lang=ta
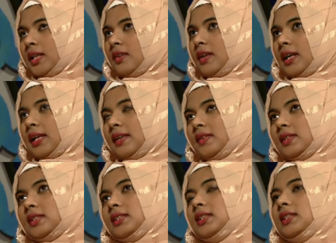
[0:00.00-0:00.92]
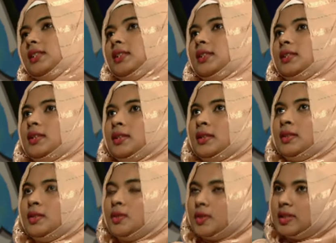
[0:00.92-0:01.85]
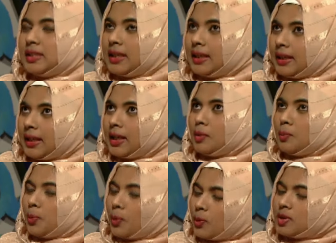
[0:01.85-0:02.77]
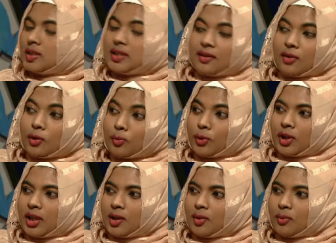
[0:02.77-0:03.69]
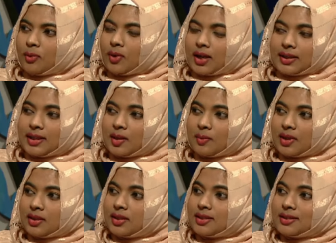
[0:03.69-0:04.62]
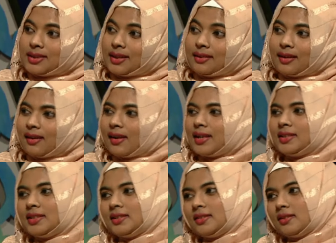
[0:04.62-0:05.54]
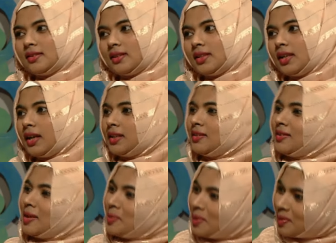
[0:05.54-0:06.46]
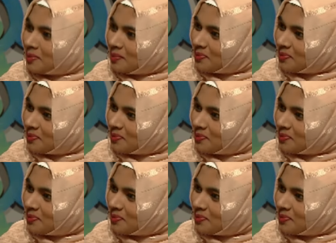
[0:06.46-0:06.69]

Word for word: அந்த வகையில் வந்து ஸோ சிடிஎம் ப்ரோசஸ் எவ்வளோ முக்கியமோ அதே மாதிரி ஸ்கின் அனலைசிஸ்ன்றது அதை விட